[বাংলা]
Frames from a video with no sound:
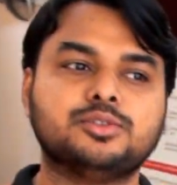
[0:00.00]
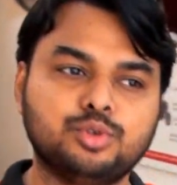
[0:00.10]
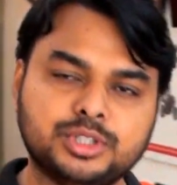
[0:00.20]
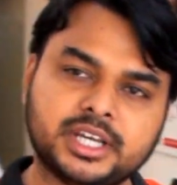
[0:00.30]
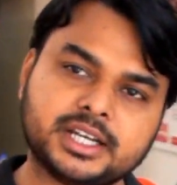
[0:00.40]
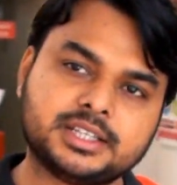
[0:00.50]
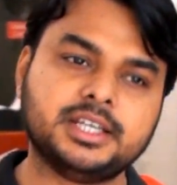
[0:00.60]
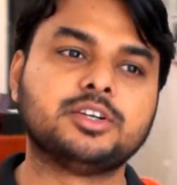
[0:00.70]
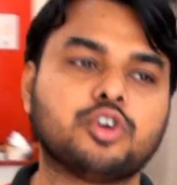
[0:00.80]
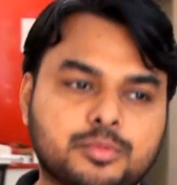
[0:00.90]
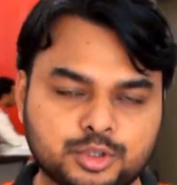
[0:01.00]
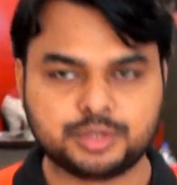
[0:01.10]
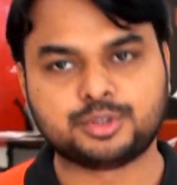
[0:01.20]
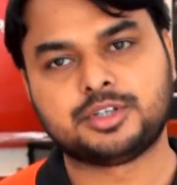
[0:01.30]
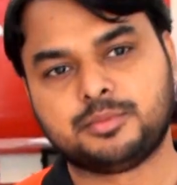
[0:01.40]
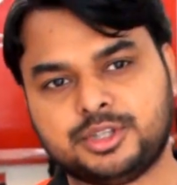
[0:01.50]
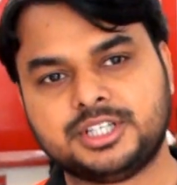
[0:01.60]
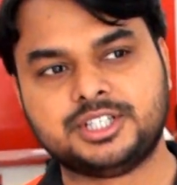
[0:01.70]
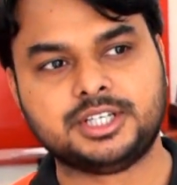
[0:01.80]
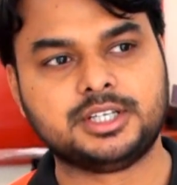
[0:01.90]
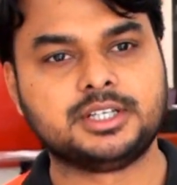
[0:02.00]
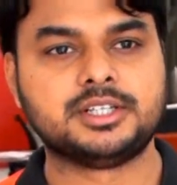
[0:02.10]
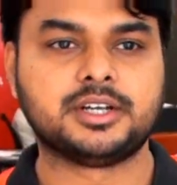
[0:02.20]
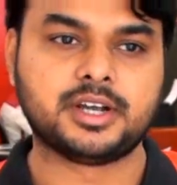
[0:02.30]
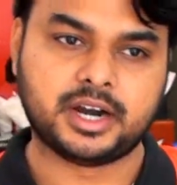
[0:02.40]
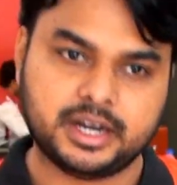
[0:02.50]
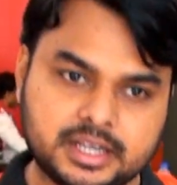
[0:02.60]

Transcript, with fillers: দুই থেকে তিন কর্মদিবসের মধ্যে জি গাড়ি